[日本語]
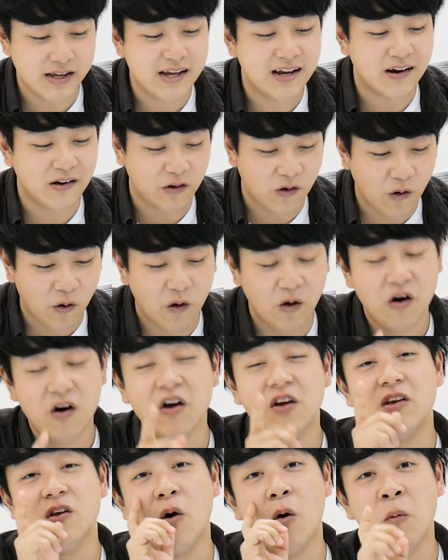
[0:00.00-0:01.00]
1個
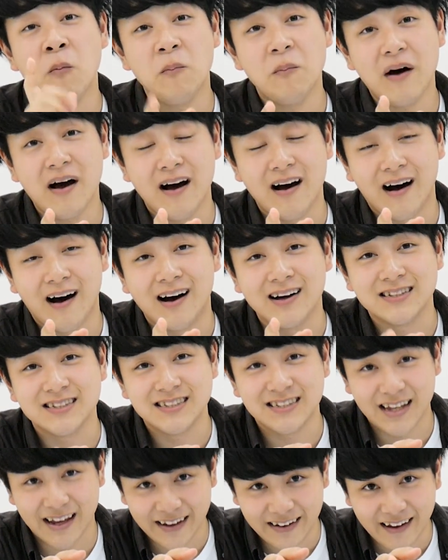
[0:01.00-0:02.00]

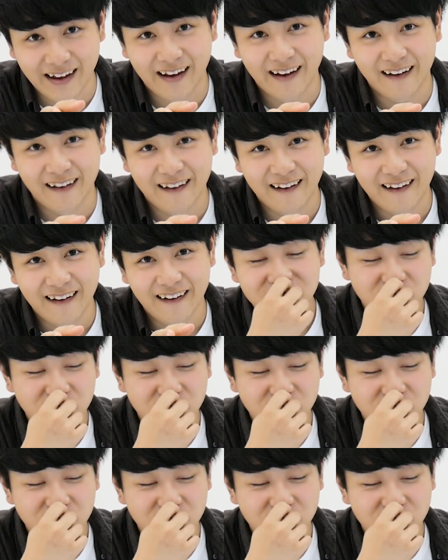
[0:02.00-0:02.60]
48,000円。